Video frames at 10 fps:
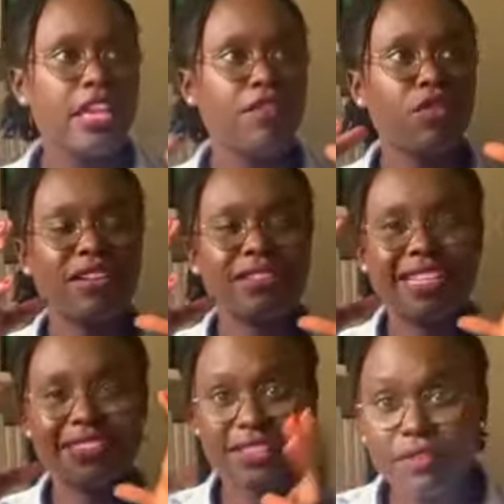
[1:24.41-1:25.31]
Il faut que
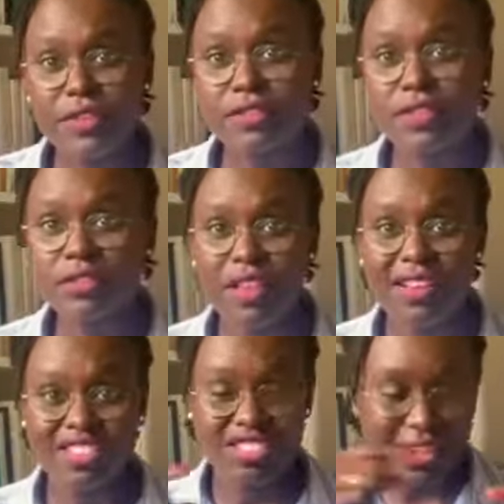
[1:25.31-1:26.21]
des
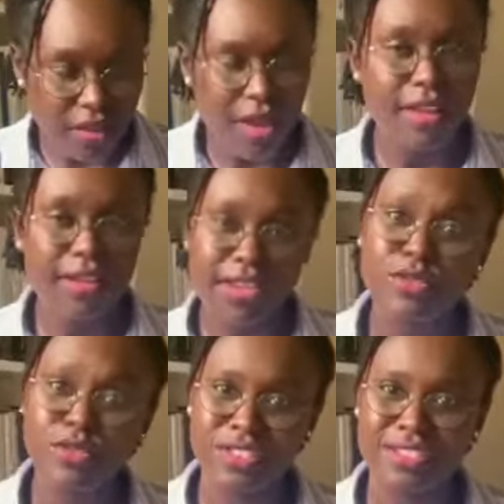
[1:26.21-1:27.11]
investisseurs jettent un
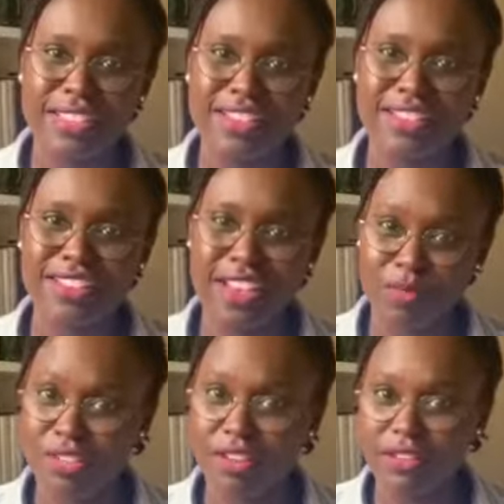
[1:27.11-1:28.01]
œil sur ce secteur de la
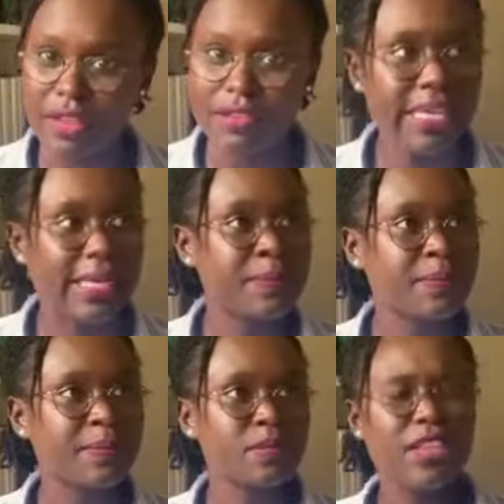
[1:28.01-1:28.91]
beauté en Afrique
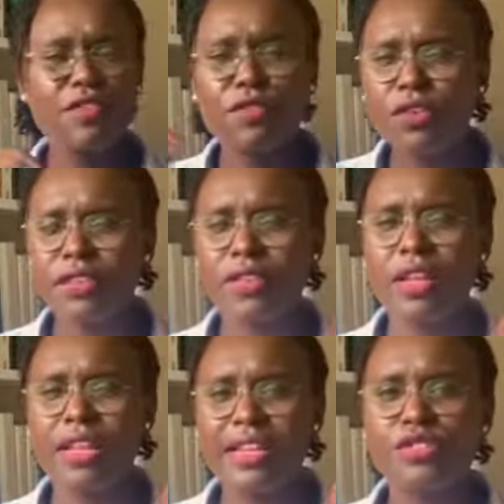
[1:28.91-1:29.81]
il faut que
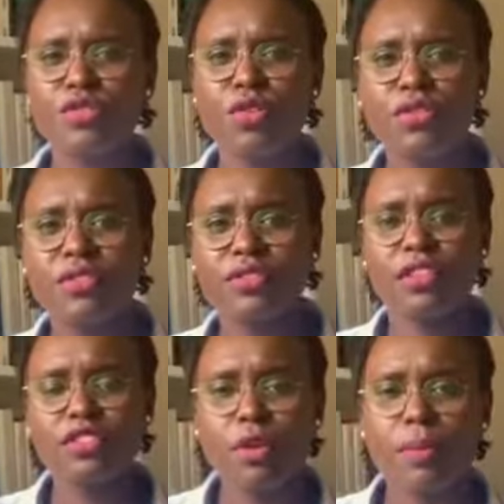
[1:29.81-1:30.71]
les autres
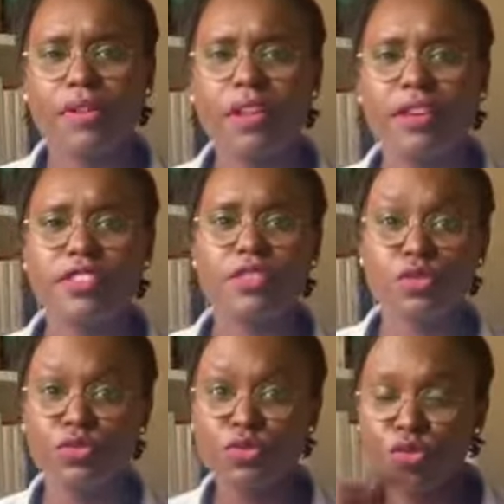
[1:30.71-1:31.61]
entrepreneurs se
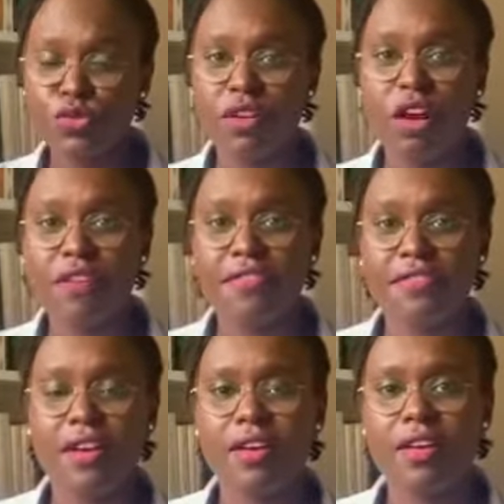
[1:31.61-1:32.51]
retournent
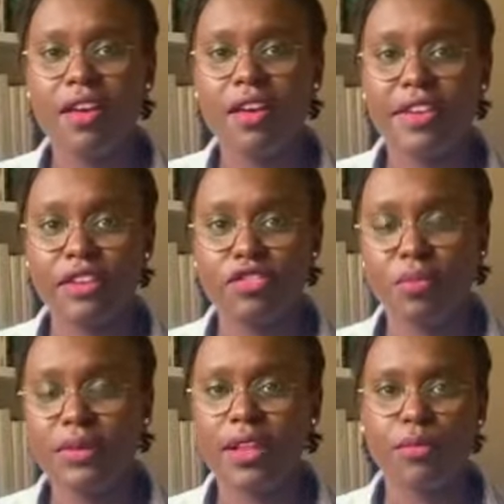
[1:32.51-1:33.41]
enfin vers le
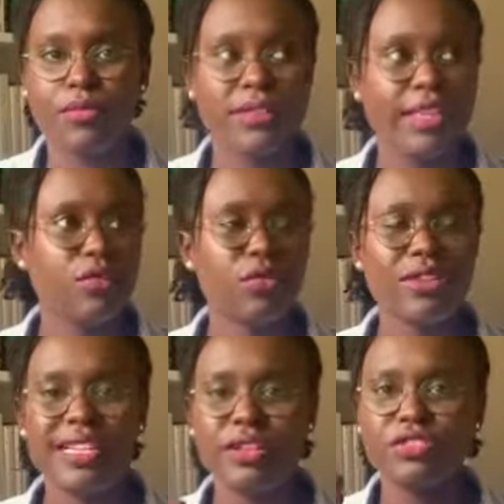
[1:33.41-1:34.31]
domaine de la beauté, donc
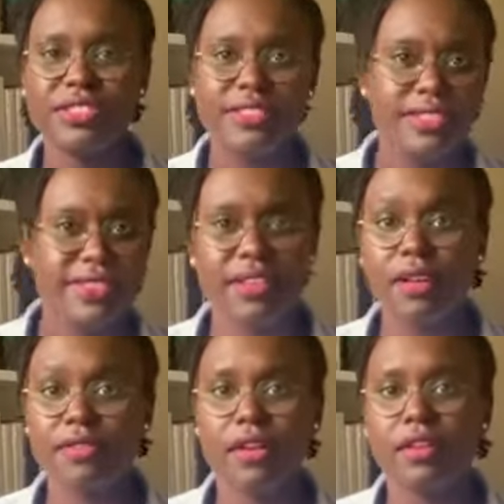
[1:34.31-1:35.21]
les
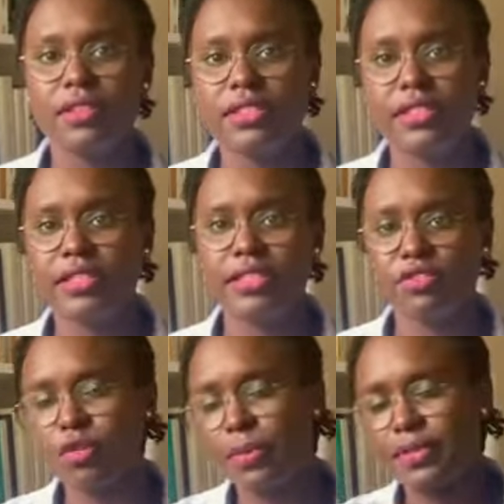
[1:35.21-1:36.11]
logisticiens, enfin les, les
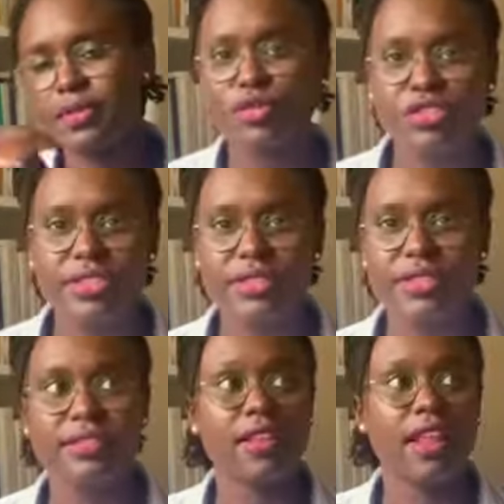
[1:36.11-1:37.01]
entreprises de la
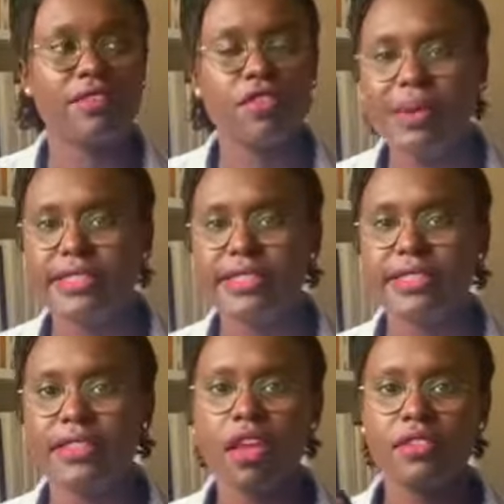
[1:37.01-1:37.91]
logistique, de
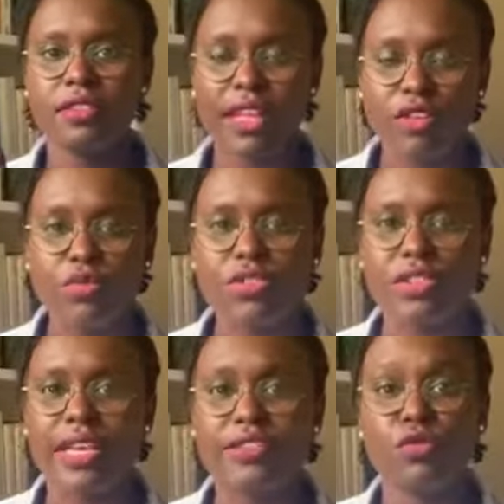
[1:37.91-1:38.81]
l'informatique, de la
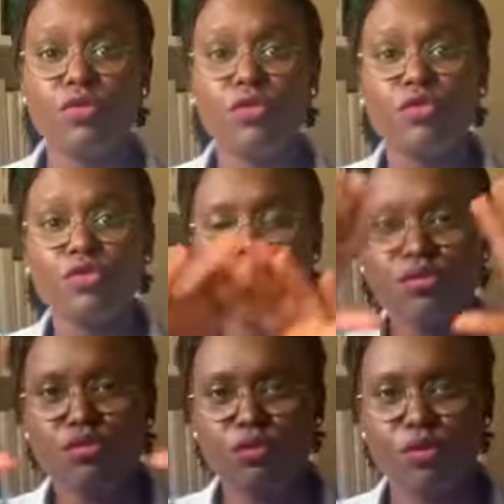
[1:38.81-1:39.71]
communication. Il faut que tout
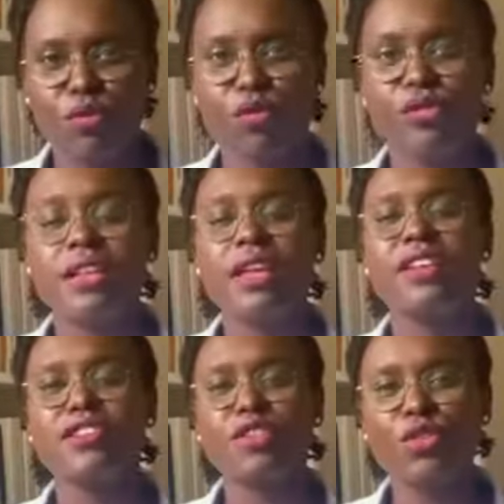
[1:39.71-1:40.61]
ce beau monde
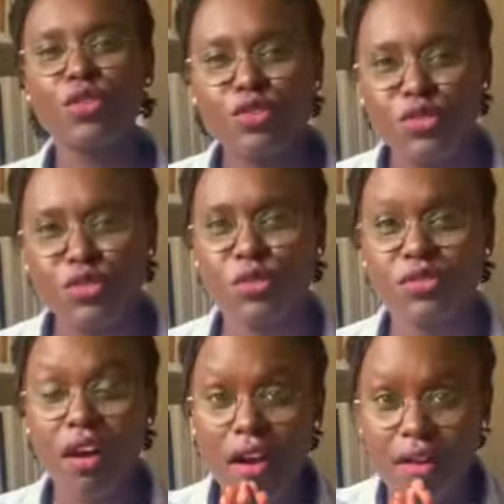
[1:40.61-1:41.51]
se
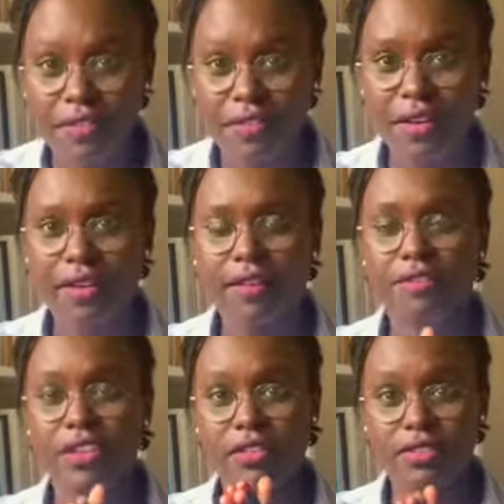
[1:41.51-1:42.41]
retourne enfin
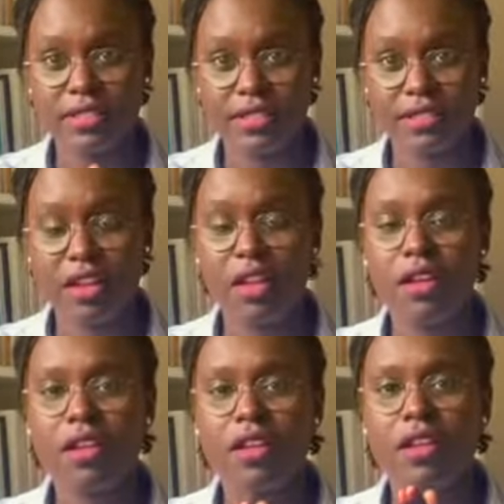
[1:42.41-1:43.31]
vers le secteur
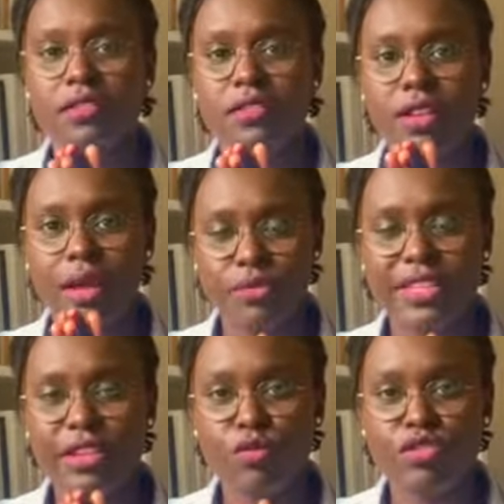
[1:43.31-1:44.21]
de la
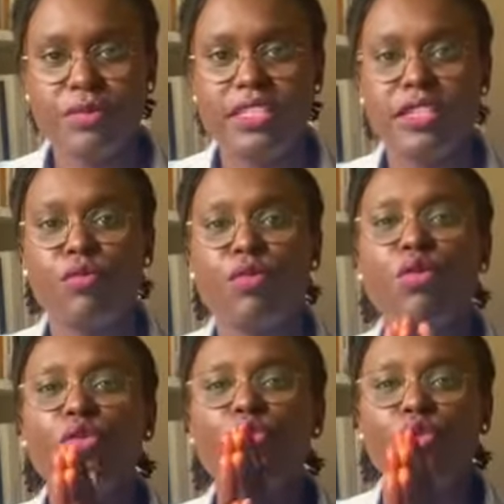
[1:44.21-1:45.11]
beauté et cosmétique pour
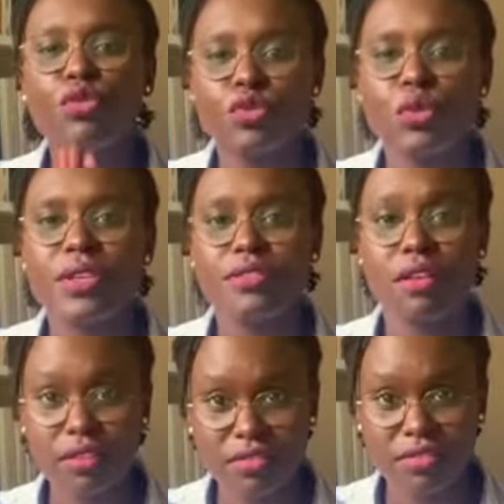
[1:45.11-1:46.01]
qu'on construise
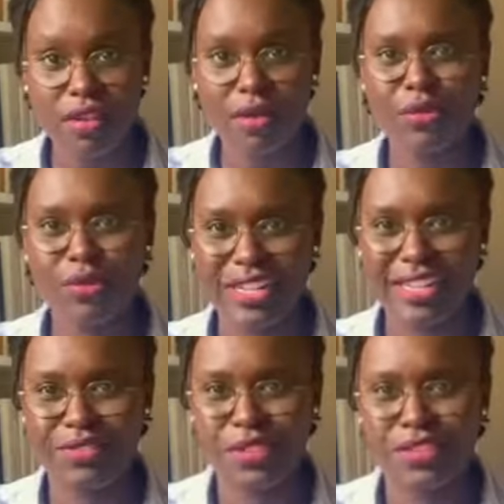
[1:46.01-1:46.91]
ensemble une
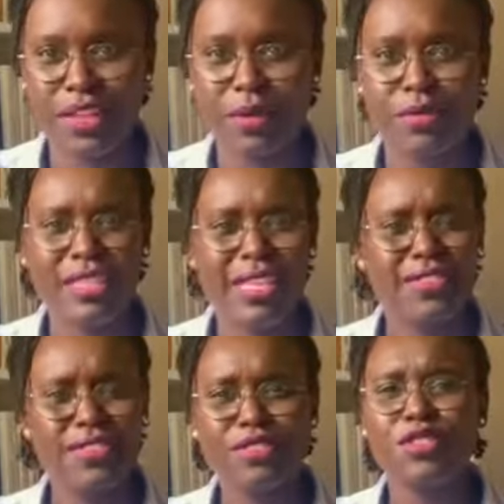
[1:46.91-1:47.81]
industrie de la beauté. Et
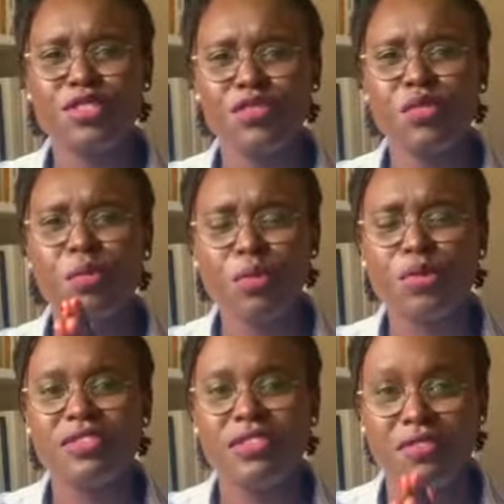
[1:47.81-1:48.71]
c'est ce que je vous
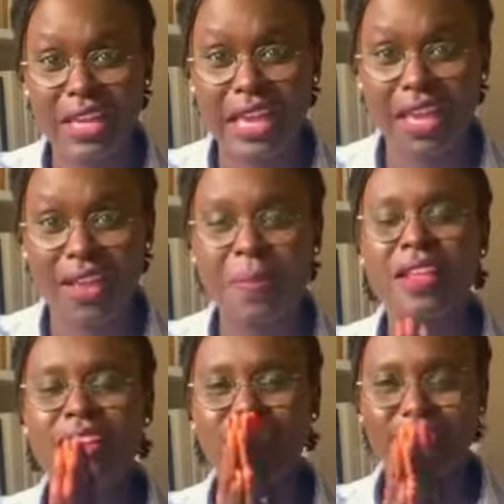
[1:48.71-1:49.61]
propose de faire
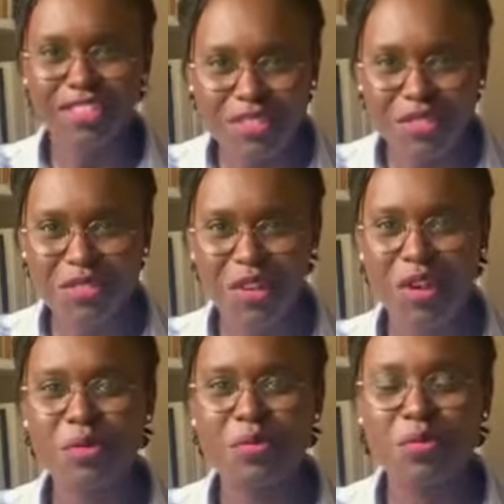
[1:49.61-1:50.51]
le 30
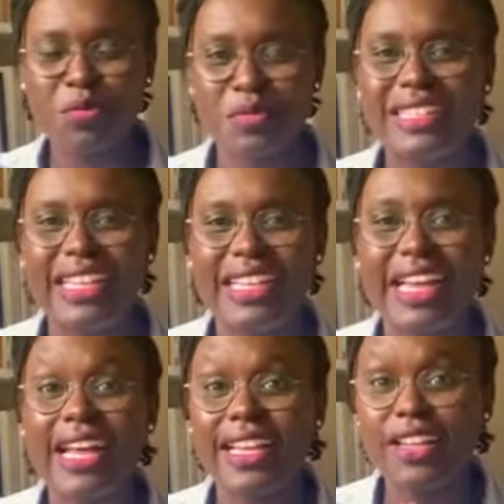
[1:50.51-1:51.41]
novembre au Pullman
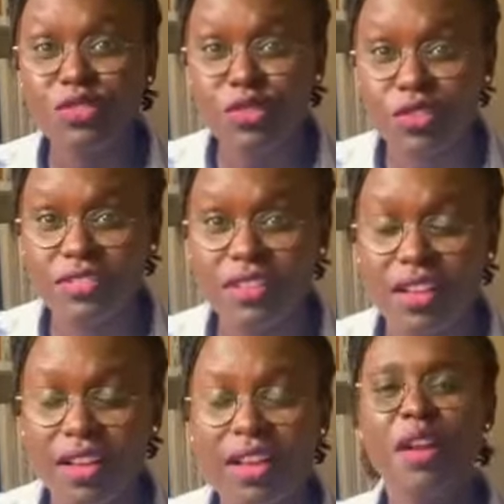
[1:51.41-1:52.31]
Dakar à 14h.